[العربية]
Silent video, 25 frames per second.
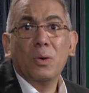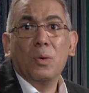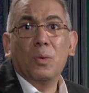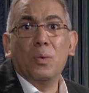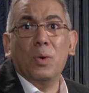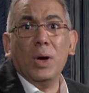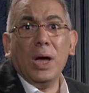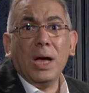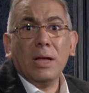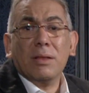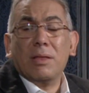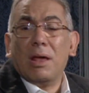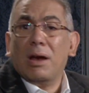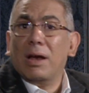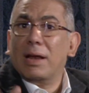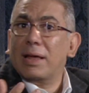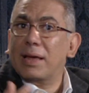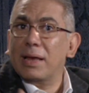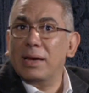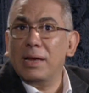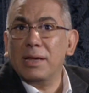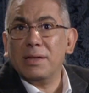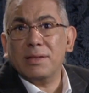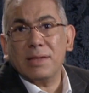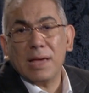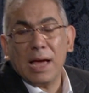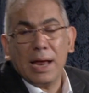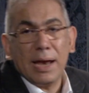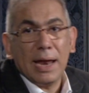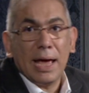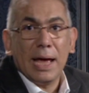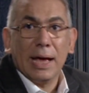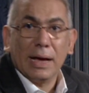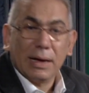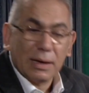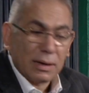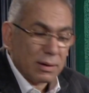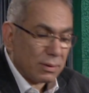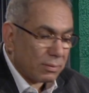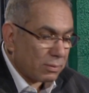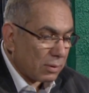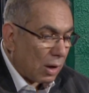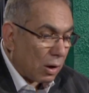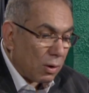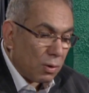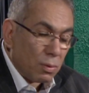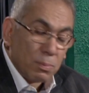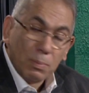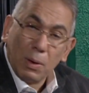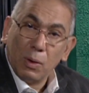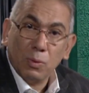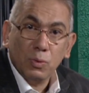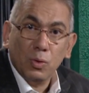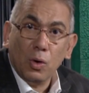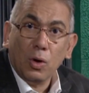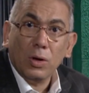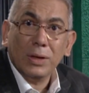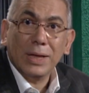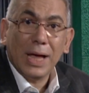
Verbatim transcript: ويحضر الكنيسه هناك الموضوع